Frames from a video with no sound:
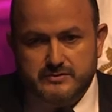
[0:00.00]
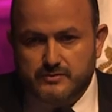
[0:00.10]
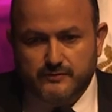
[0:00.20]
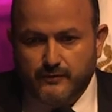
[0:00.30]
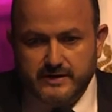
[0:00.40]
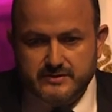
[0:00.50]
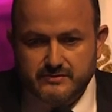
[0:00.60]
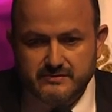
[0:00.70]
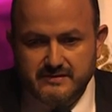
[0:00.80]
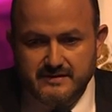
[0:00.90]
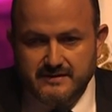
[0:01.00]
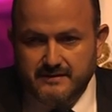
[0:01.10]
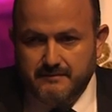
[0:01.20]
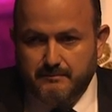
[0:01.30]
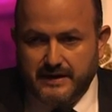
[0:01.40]
nuestro esfuerzo
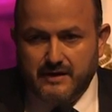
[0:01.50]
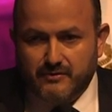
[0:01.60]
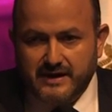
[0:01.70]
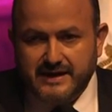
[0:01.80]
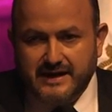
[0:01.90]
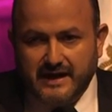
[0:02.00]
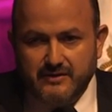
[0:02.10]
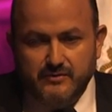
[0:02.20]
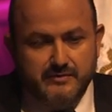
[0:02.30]
para lograr que cada